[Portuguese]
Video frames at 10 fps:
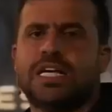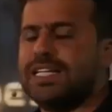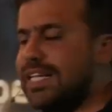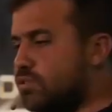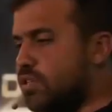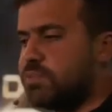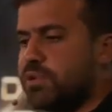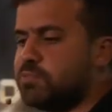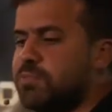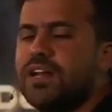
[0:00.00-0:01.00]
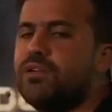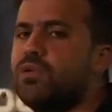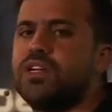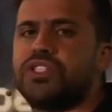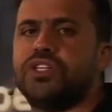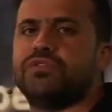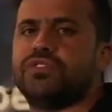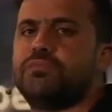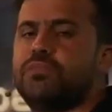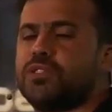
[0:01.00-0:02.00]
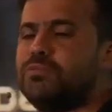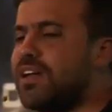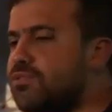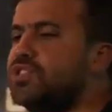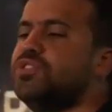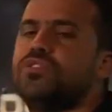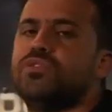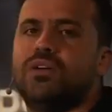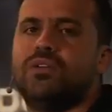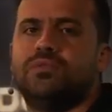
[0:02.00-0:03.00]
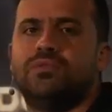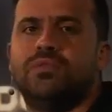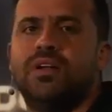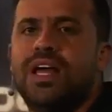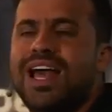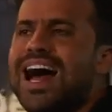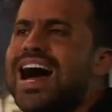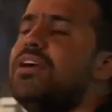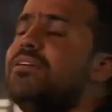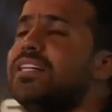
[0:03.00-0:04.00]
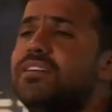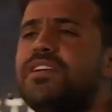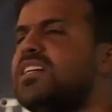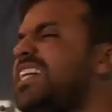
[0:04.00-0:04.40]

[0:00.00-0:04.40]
Não se prospera no coletivo, se prospera no individual. Aí alguém está falando, você